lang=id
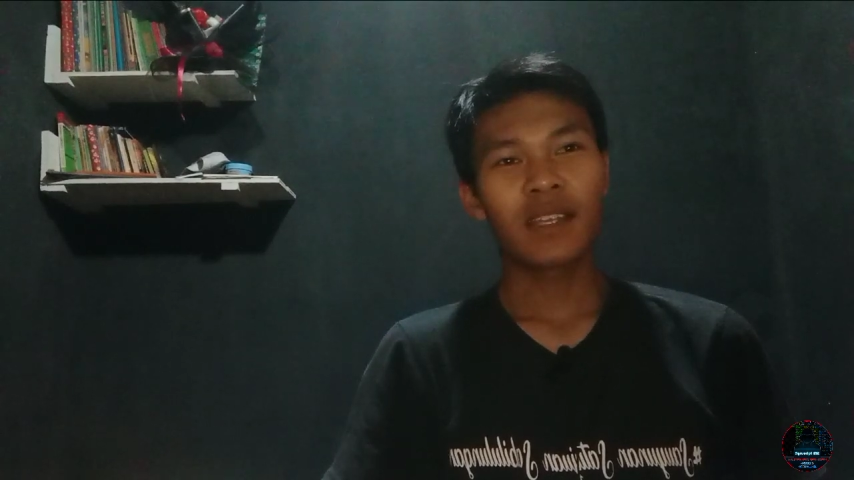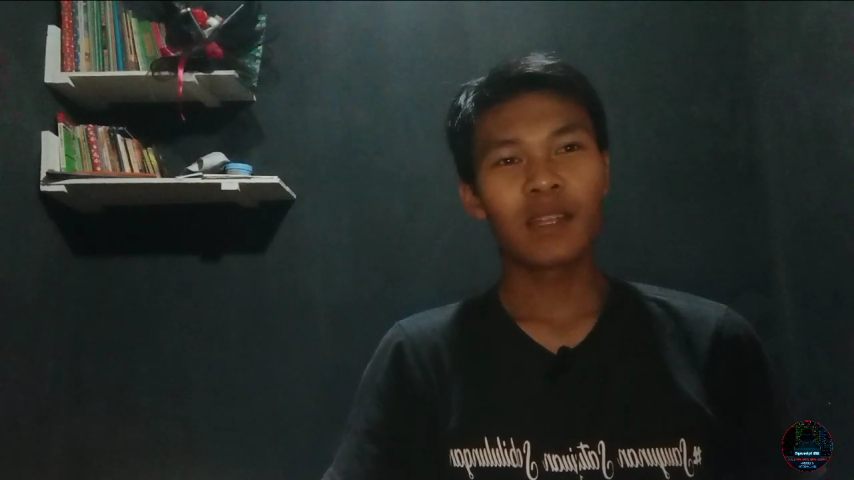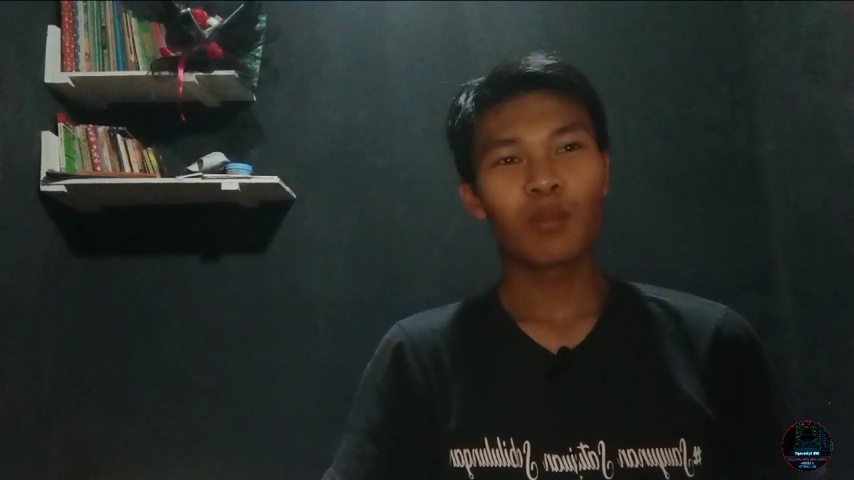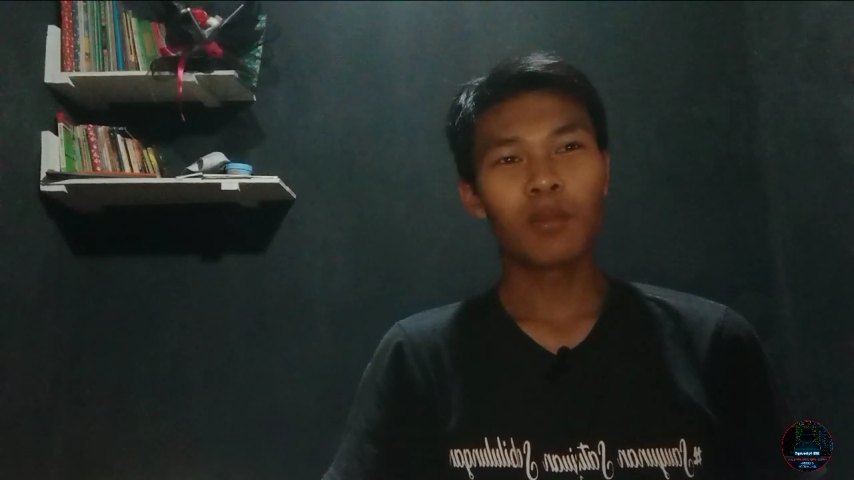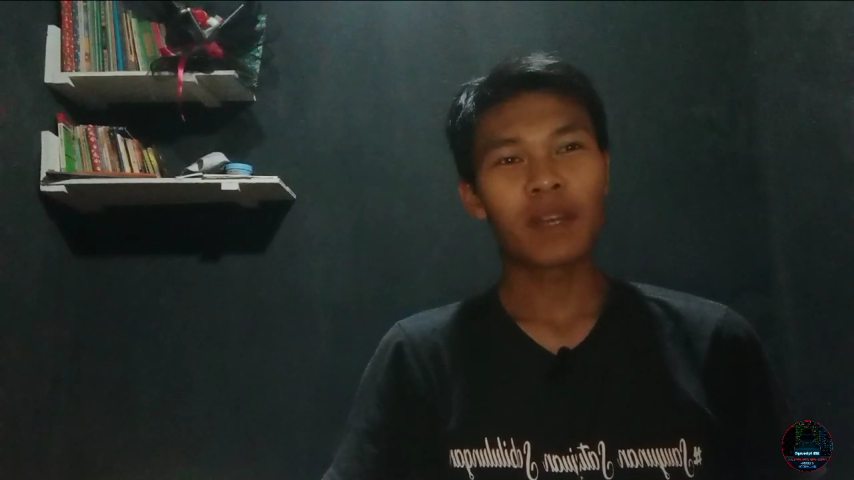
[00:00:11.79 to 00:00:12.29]

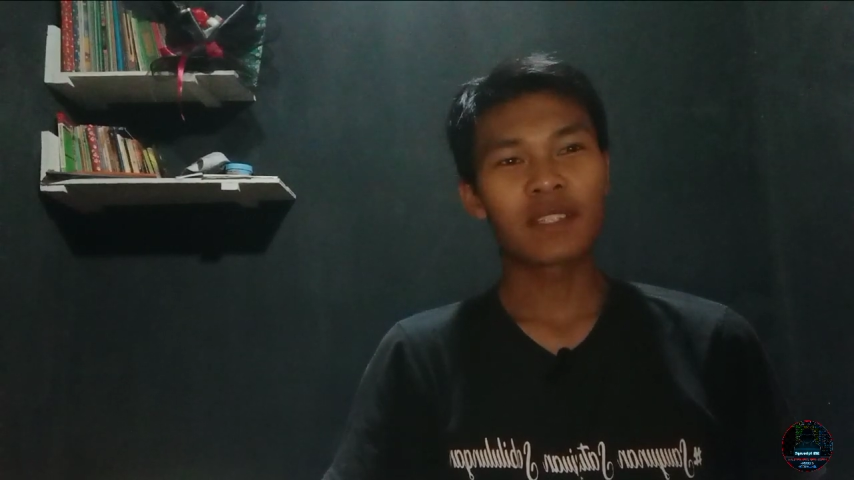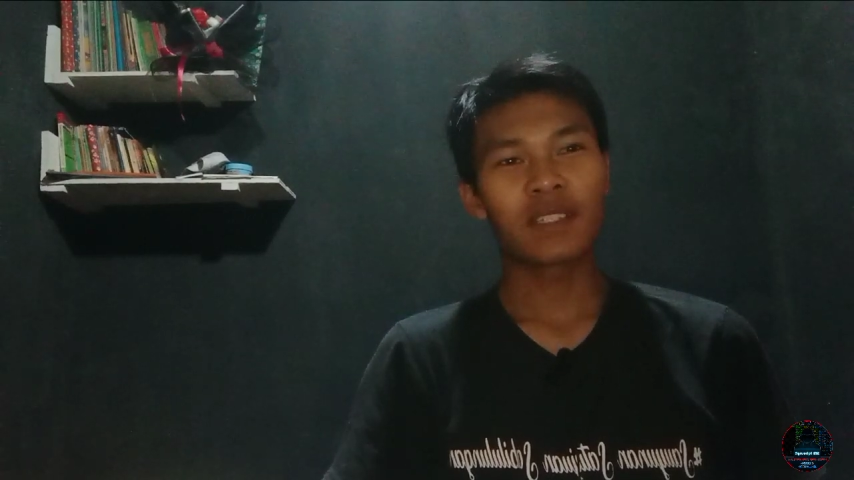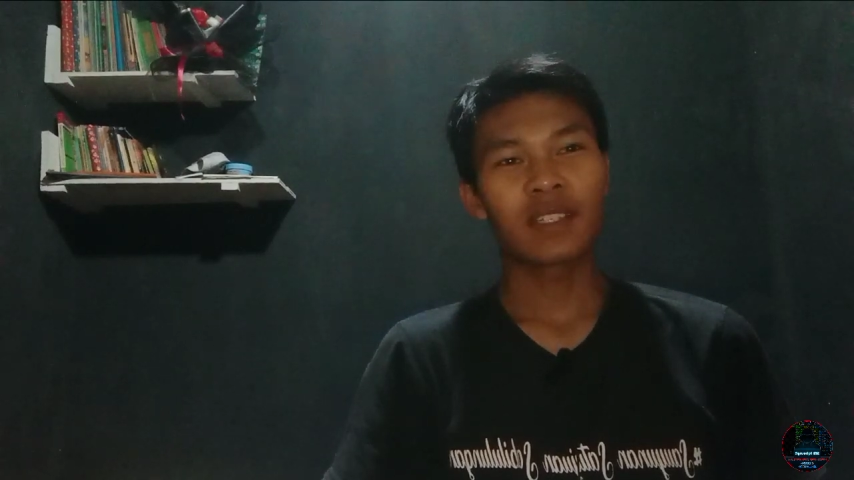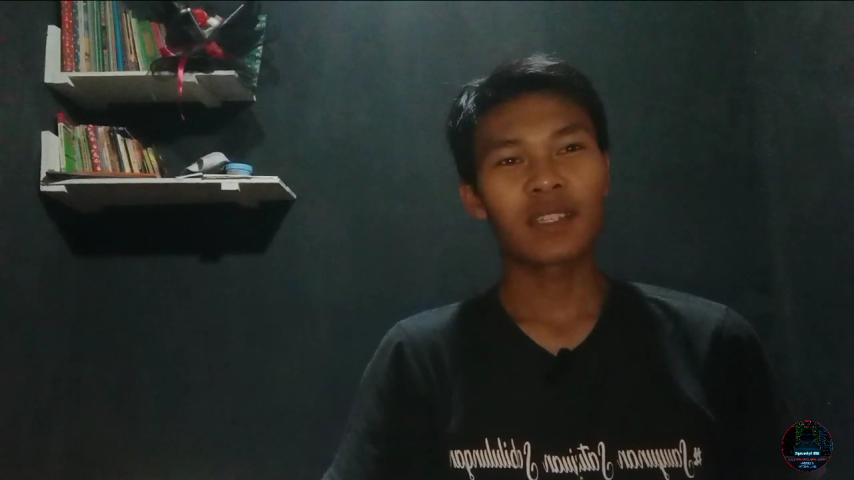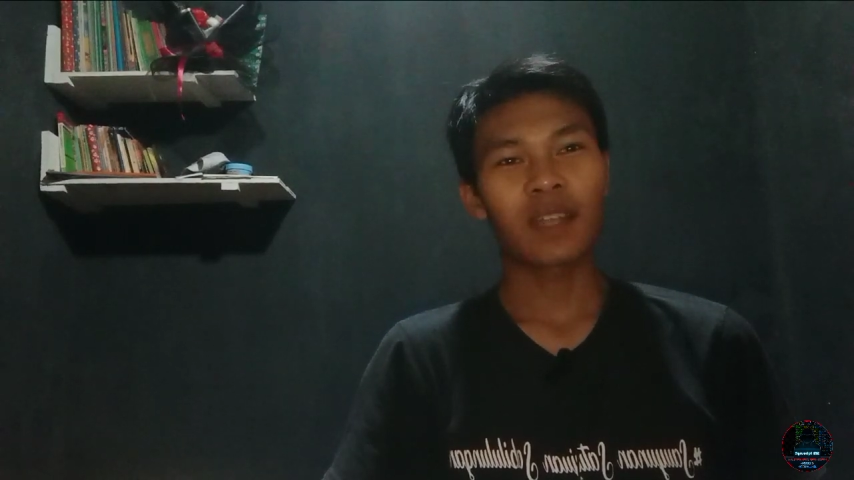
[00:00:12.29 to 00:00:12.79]
dirimu
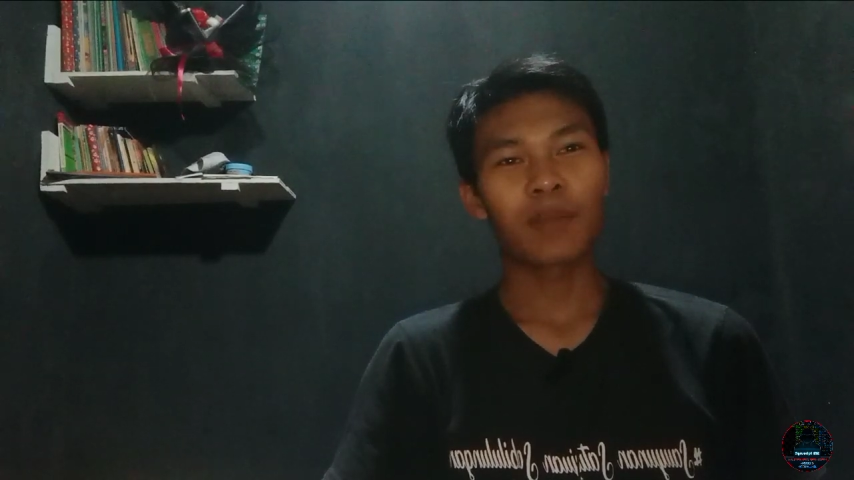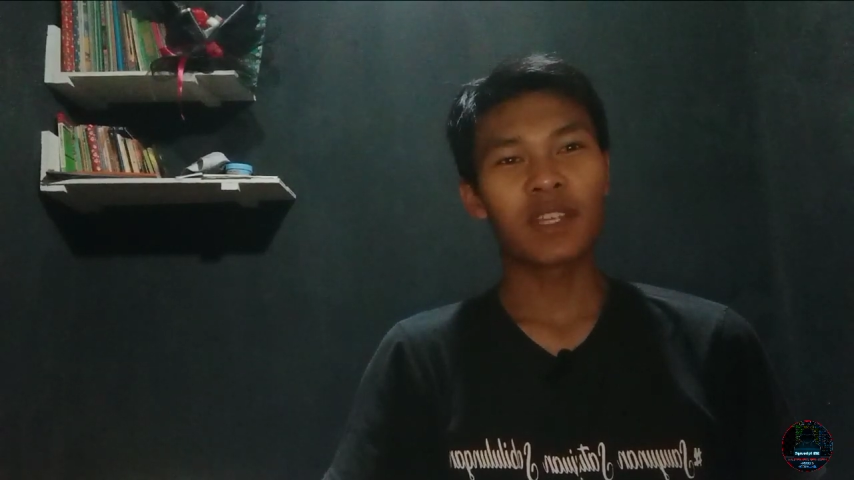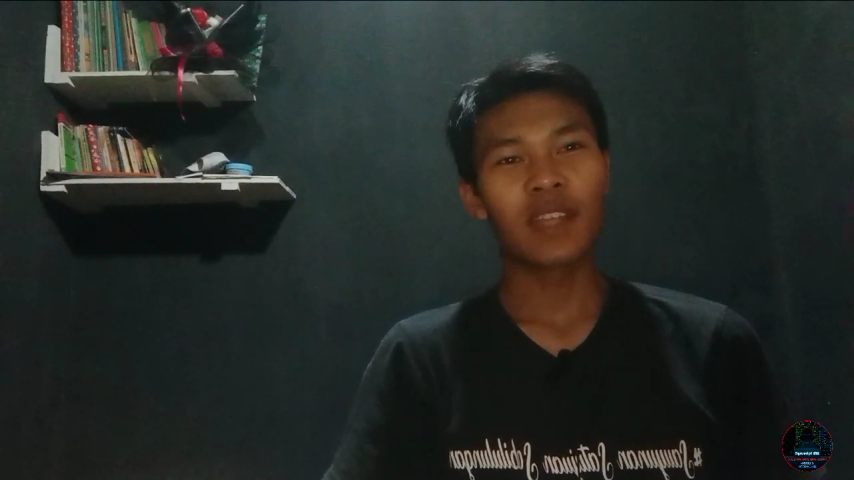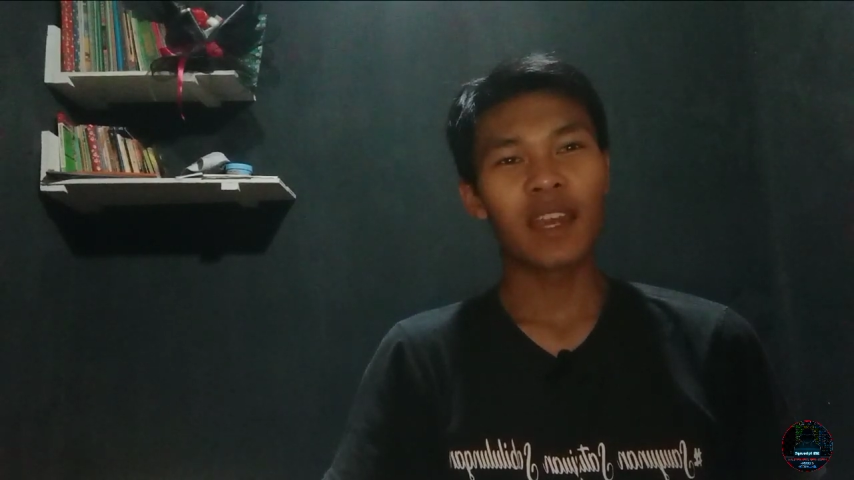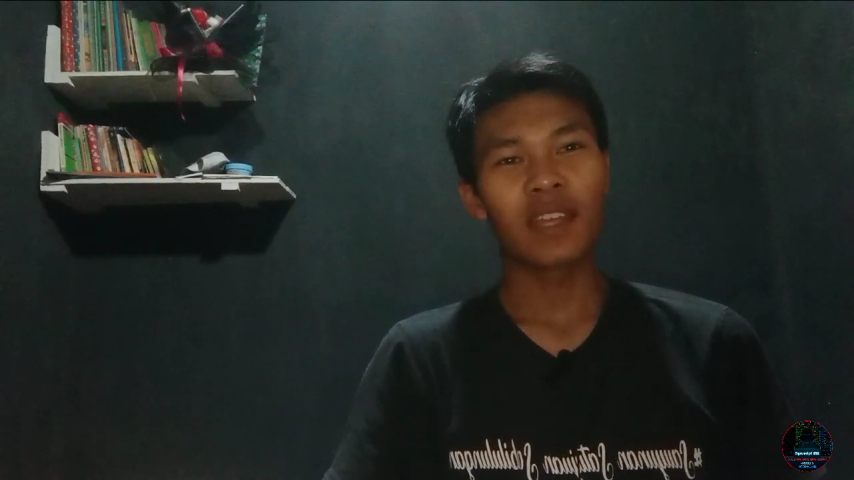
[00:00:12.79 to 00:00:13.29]
masih tetap
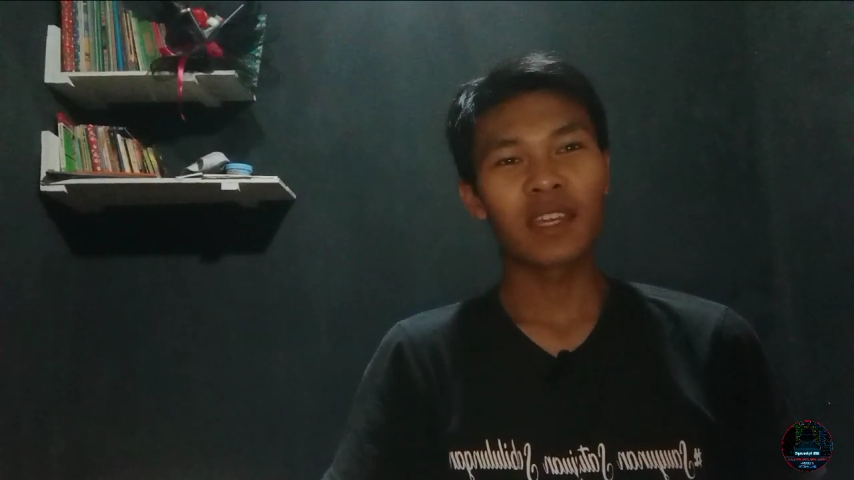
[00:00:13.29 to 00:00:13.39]
tidak